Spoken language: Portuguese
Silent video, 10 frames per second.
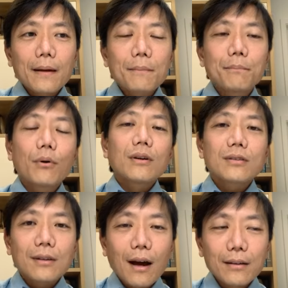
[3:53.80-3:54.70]
por
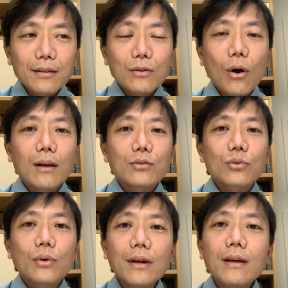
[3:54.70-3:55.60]
estar em escolas
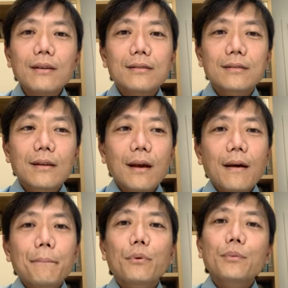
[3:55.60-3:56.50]
ruins,
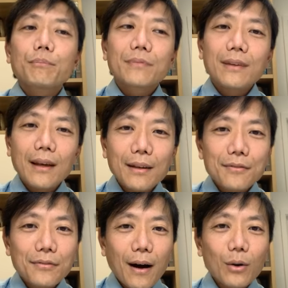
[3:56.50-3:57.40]
por terem
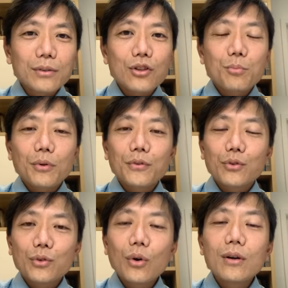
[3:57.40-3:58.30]
falta de
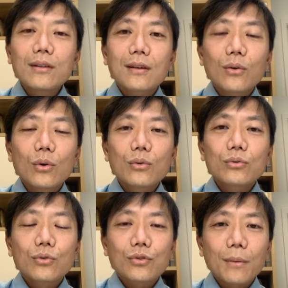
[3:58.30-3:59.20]
professores ao
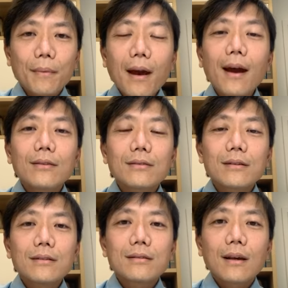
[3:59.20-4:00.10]
longo dos
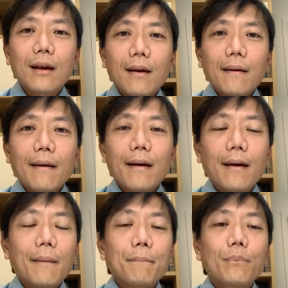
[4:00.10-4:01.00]
semestres,
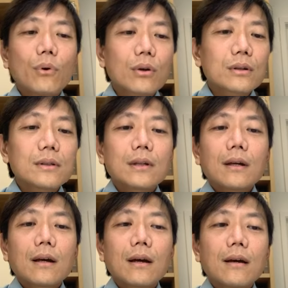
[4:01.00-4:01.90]
é, por
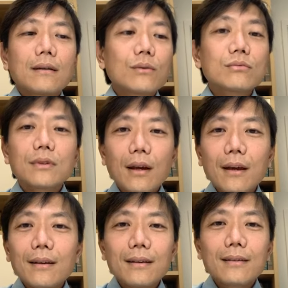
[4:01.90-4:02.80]
é, não
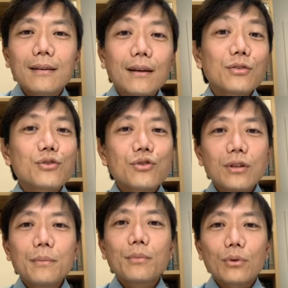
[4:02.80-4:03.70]
terem
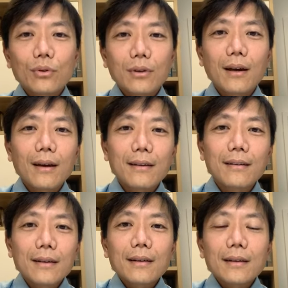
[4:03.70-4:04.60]
estímulo né,
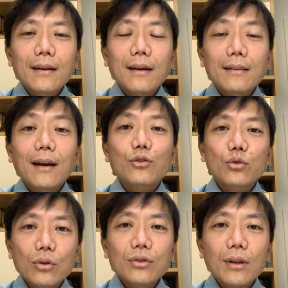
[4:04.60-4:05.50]
é, da
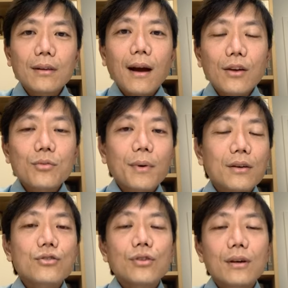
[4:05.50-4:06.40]
sociedade para
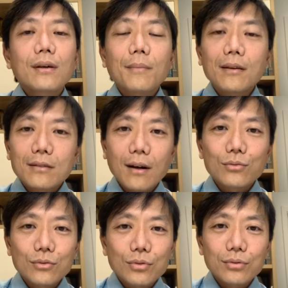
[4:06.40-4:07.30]
que cheguem mais
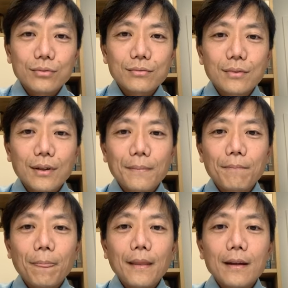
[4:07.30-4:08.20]
alto. Né?
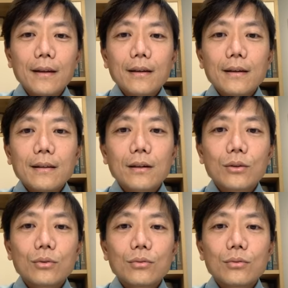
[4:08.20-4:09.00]
Então,